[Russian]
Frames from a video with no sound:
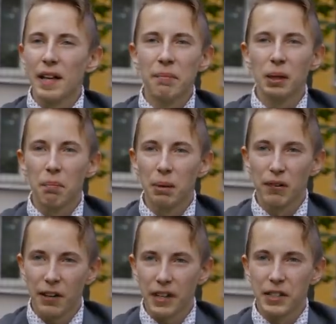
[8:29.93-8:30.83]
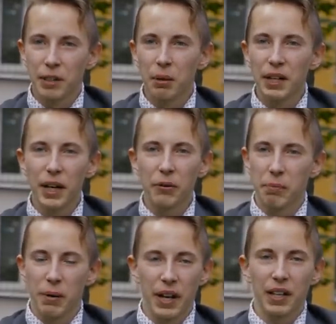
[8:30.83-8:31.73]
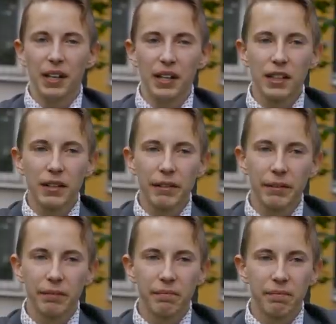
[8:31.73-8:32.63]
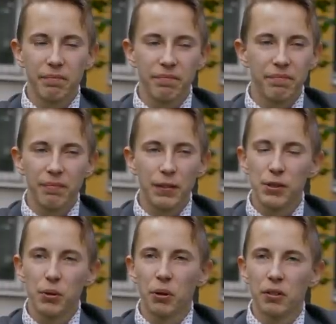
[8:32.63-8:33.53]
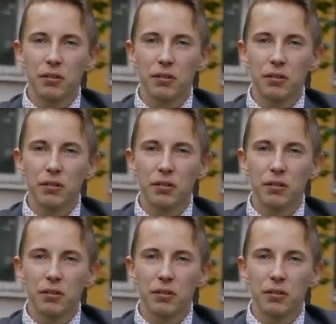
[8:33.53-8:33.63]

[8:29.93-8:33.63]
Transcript: им было плевать, это были как успокоения и все.